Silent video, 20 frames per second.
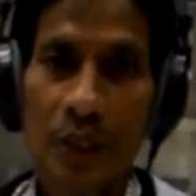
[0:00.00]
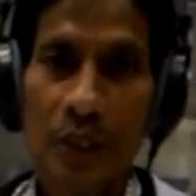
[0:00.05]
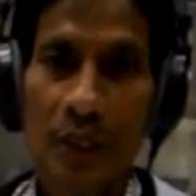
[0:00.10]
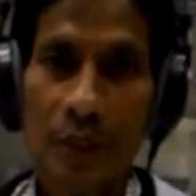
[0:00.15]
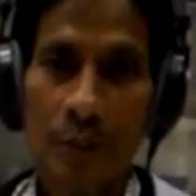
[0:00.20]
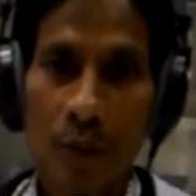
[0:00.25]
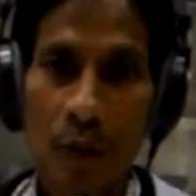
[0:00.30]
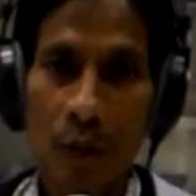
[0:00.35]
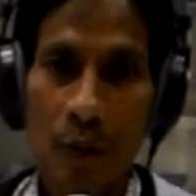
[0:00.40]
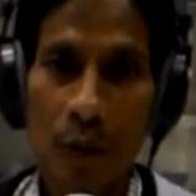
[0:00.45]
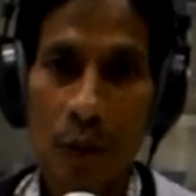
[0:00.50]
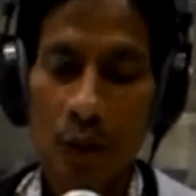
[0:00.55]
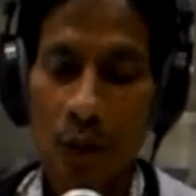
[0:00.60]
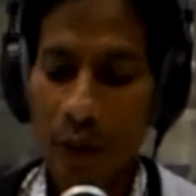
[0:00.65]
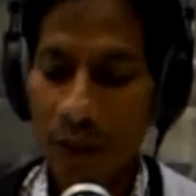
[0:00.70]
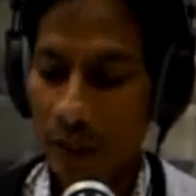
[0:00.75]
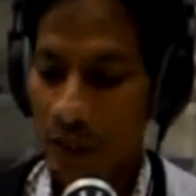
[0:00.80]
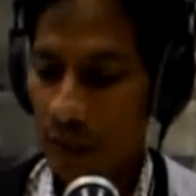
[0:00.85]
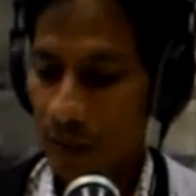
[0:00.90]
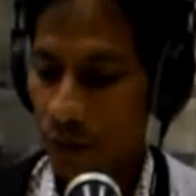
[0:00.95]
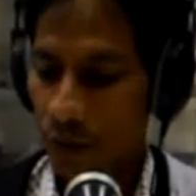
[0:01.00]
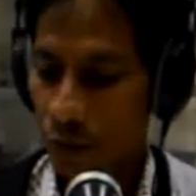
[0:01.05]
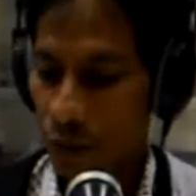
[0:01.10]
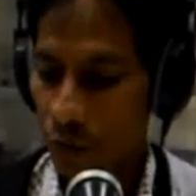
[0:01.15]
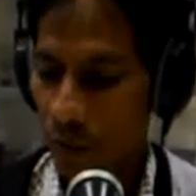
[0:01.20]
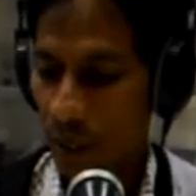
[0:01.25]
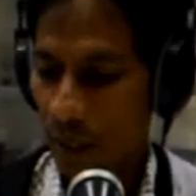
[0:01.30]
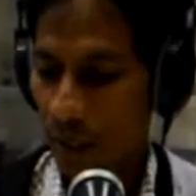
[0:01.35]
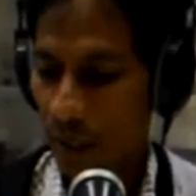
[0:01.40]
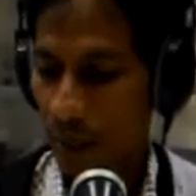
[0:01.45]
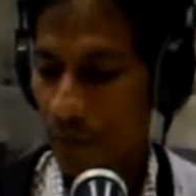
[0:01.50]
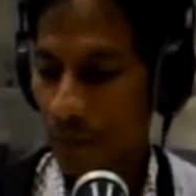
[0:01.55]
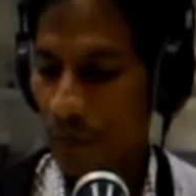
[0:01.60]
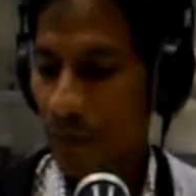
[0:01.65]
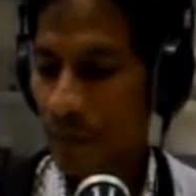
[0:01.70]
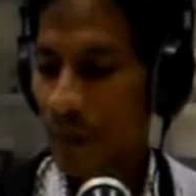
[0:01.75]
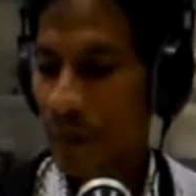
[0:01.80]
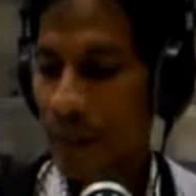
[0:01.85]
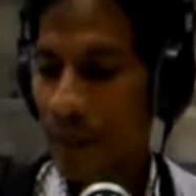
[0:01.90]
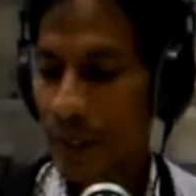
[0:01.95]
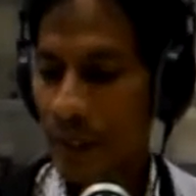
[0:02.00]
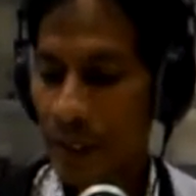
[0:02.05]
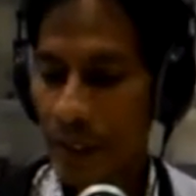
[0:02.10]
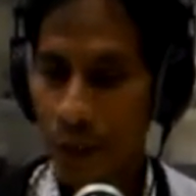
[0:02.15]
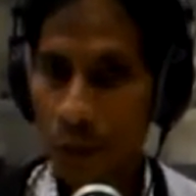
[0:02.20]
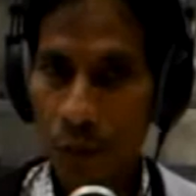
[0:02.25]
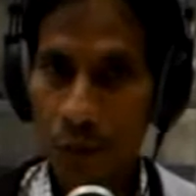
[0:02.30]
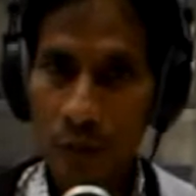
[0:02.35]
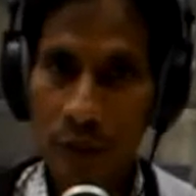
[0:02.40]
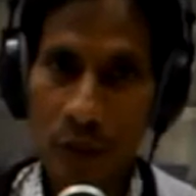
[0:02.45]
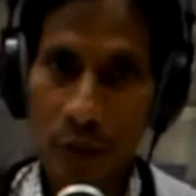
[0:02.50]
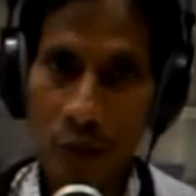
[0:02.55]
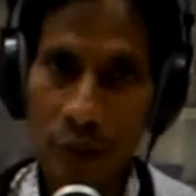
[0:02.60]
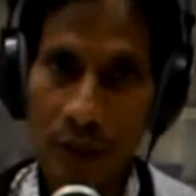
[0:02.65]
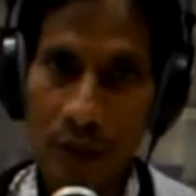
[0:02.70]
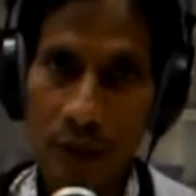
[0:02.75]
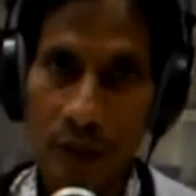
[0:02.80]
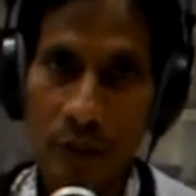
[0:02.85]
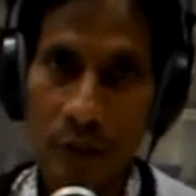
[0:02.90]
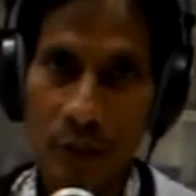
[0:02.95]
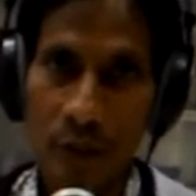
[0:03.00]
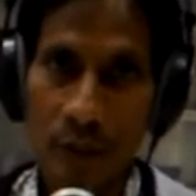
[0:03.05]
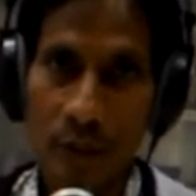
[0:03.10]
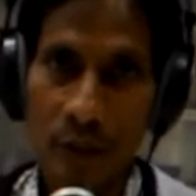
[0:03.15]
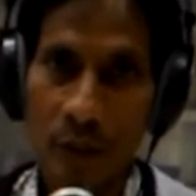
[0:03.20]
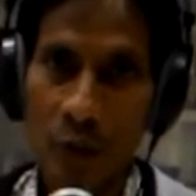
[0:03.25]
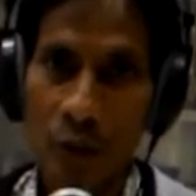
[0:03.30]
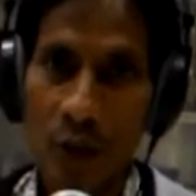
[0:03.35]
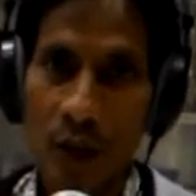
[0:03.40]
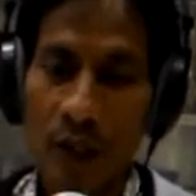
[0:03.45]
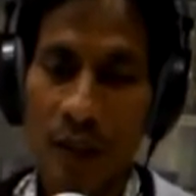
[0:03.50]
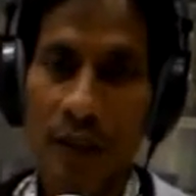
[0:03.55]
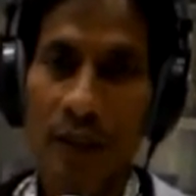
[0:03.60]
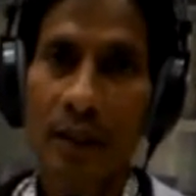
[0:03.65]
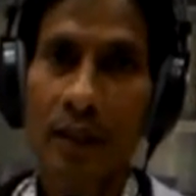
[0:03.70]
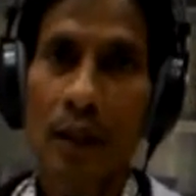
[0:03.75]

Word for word: di bawah otoritas Tuhan, hidup sesuai dengan firman Tuhan.